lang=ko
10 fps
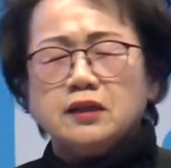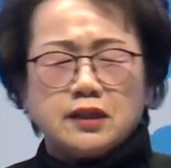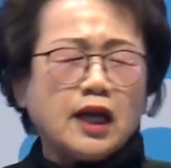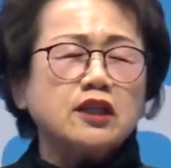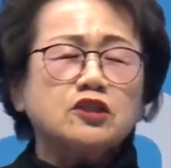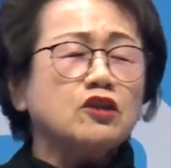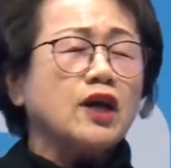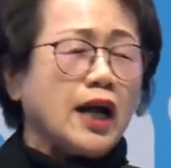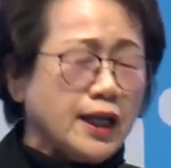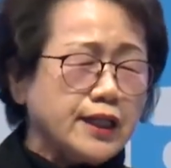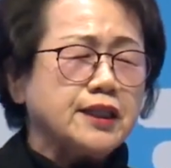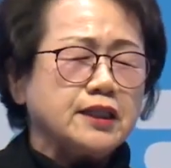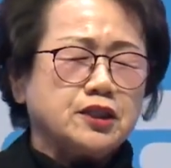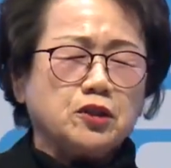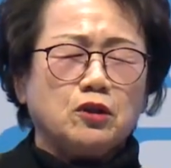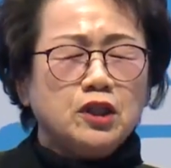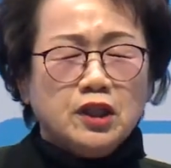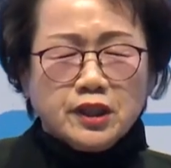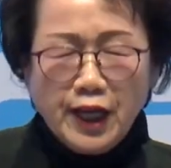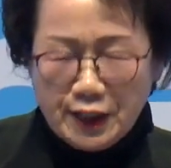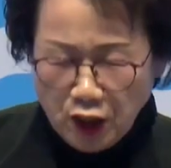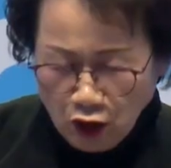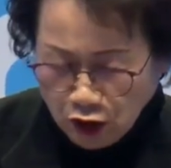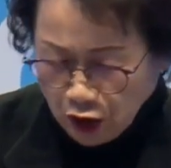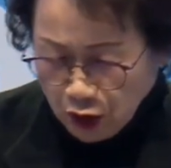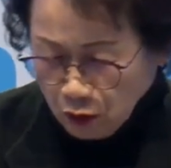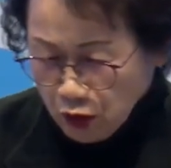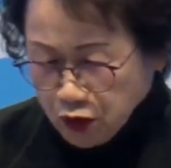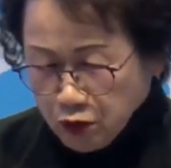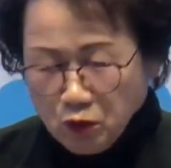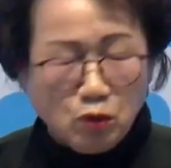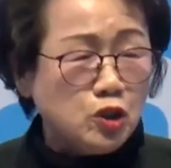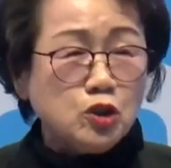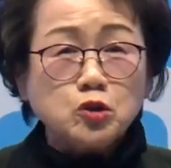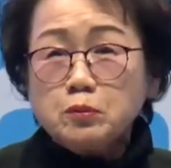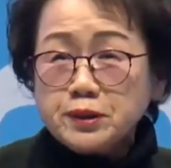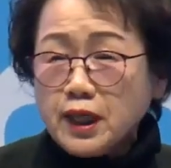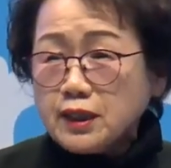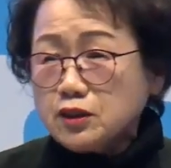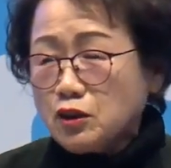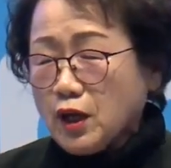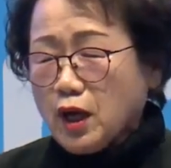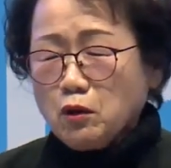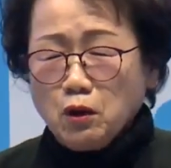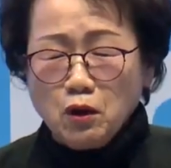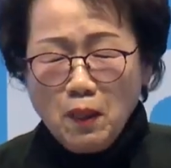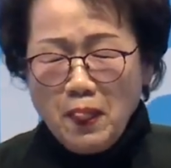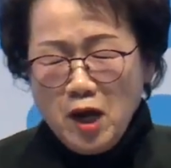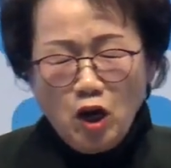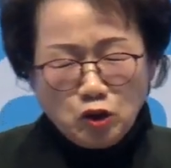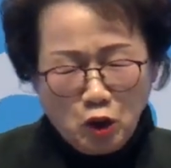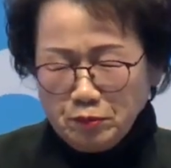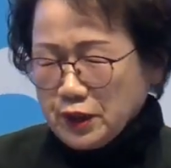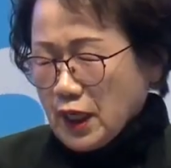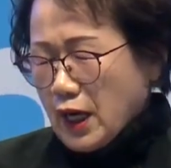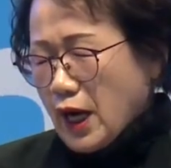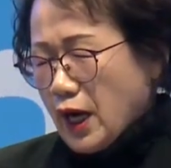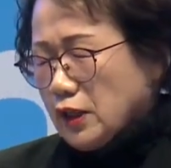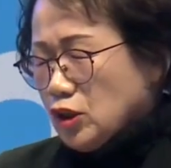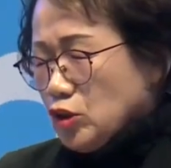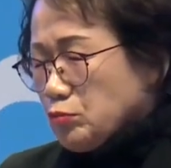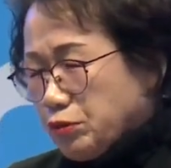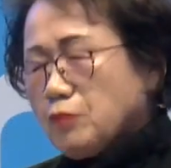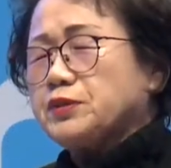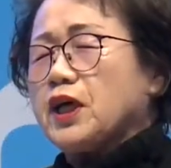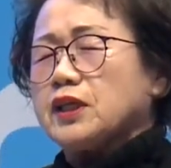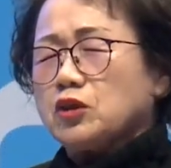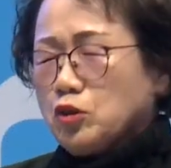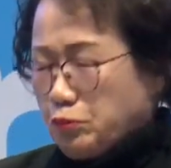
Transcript: 나는 그걸 알게 됐죠. 그 성적이 오를수록 소비자가 늘어나고 소비자가 부업자가 되고